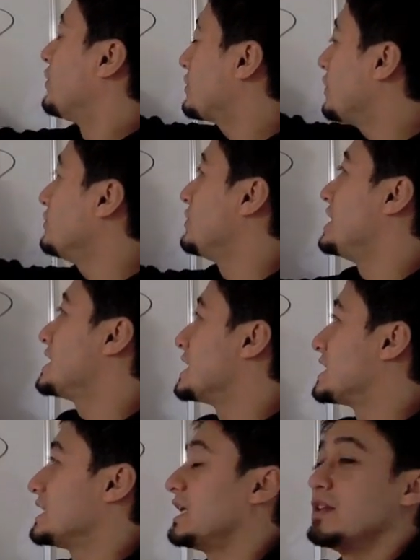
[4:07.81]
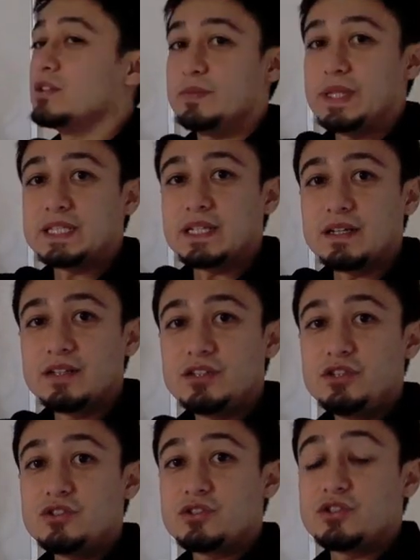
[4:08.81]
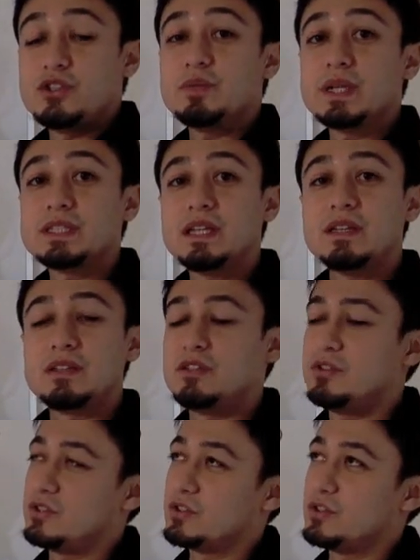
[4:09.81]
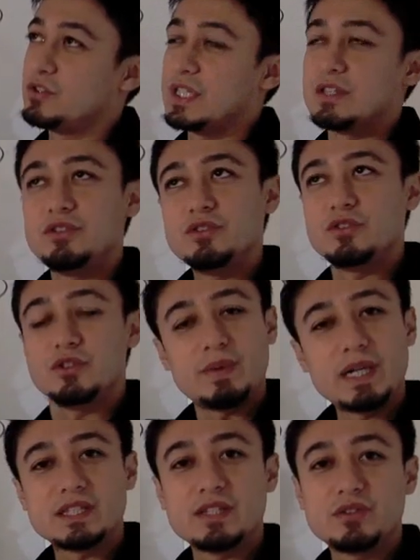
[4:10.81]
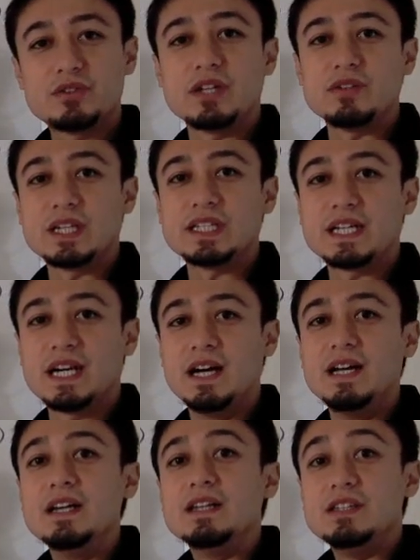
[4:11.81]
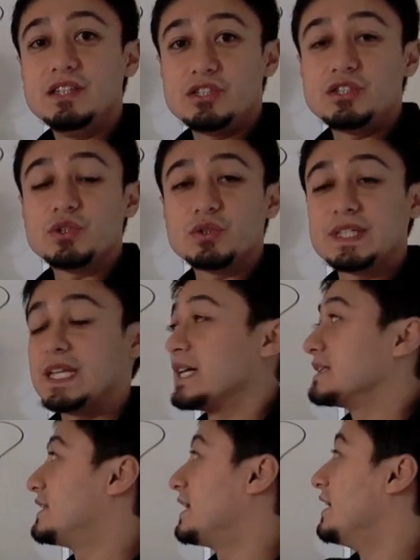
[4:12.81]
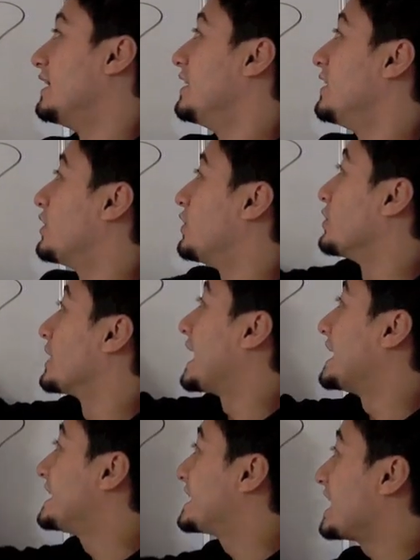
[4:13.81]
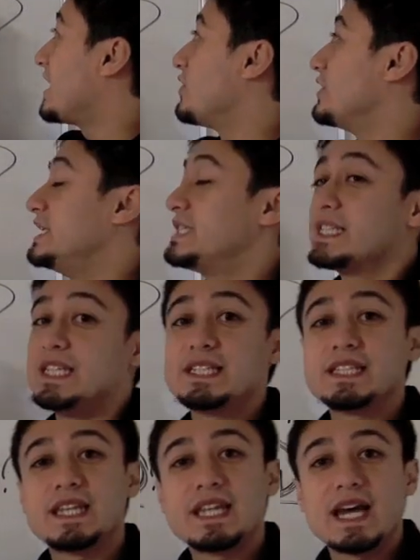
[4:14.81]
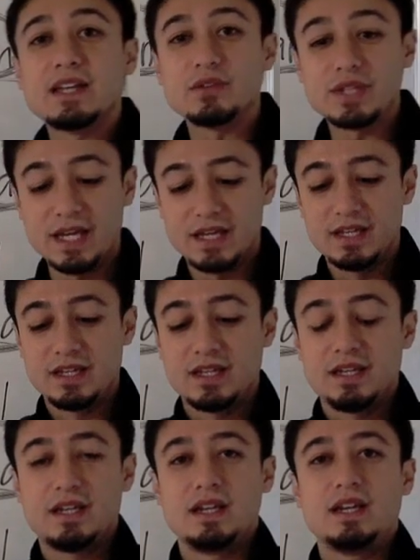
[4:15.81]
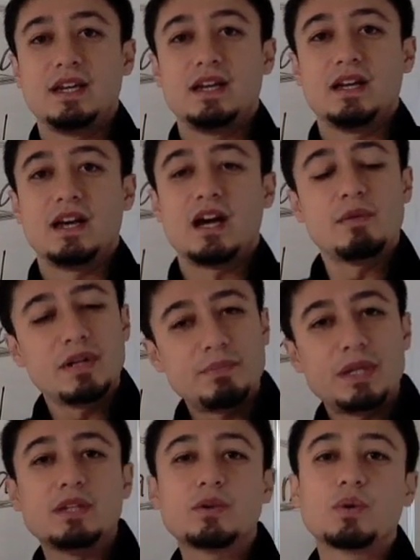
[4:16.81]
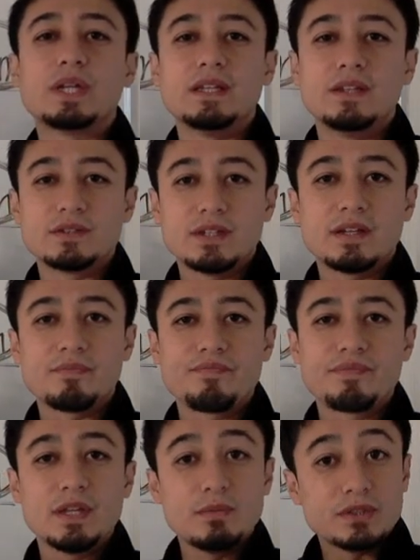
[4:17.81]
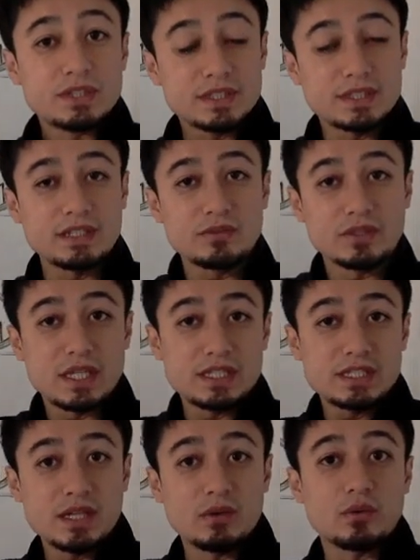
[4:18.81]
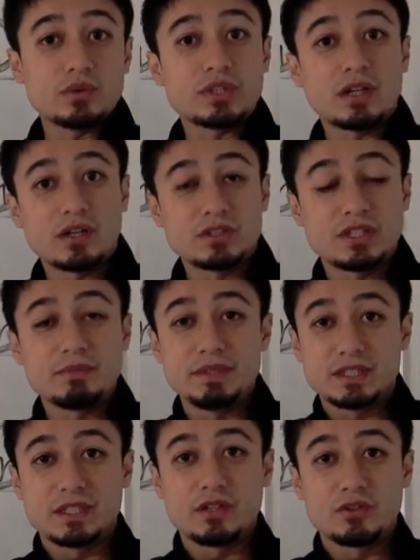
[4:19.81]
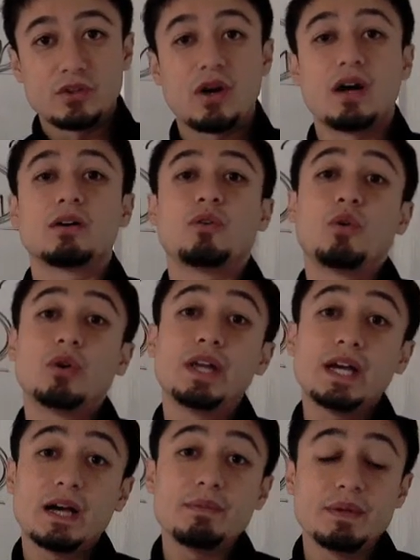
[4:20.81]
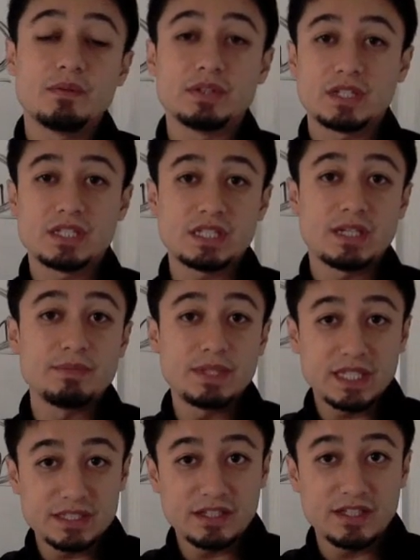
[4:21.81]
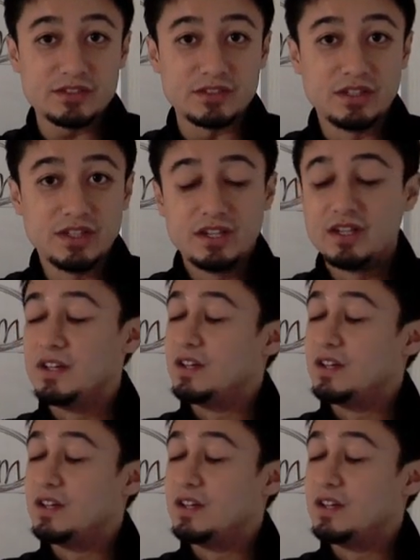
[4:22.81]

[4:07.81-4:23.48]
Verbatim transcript: ほとんど意識してないんですよ、皆さん。99%、99.99%ぐらいの方が日常生活でこの価値観を意識してないので、あまりピンとこないんですね。でも実際その価値観をこう探して見つけると、これが私が満たされる、